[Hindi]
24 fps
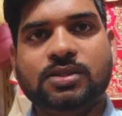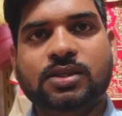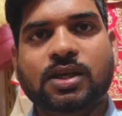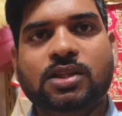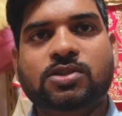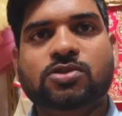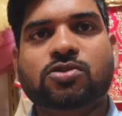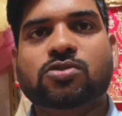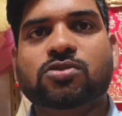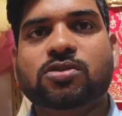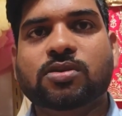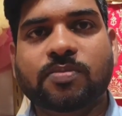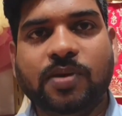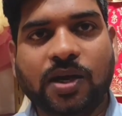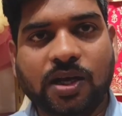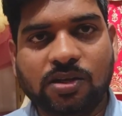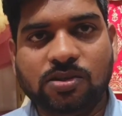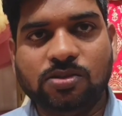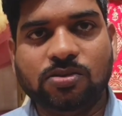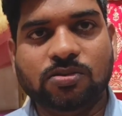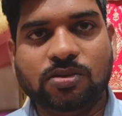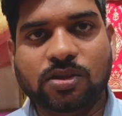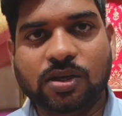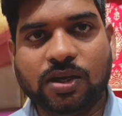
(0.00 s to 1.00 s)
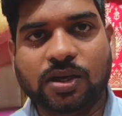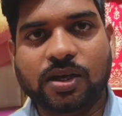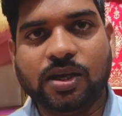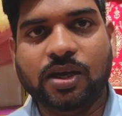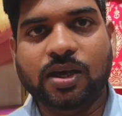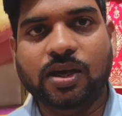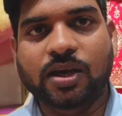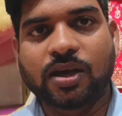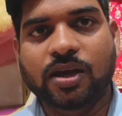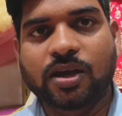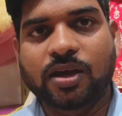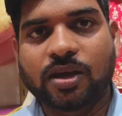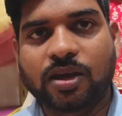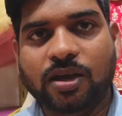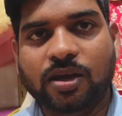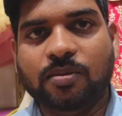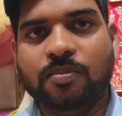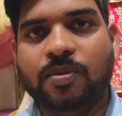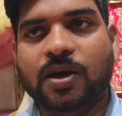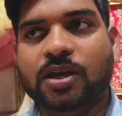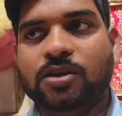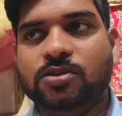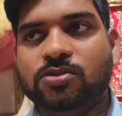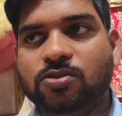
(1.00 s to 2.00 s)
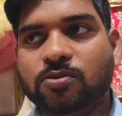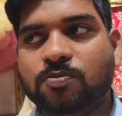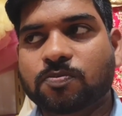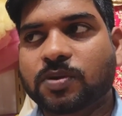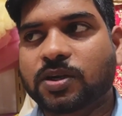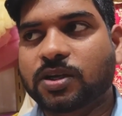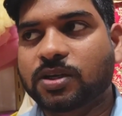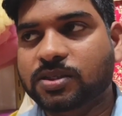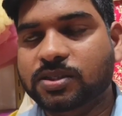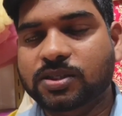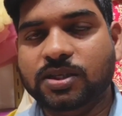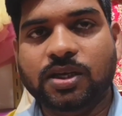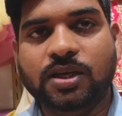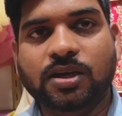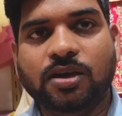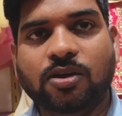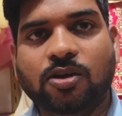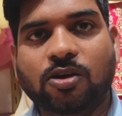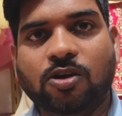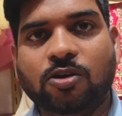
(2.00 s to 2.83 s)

सात सौ से बारह सौ तक है बारह सौ प्लस है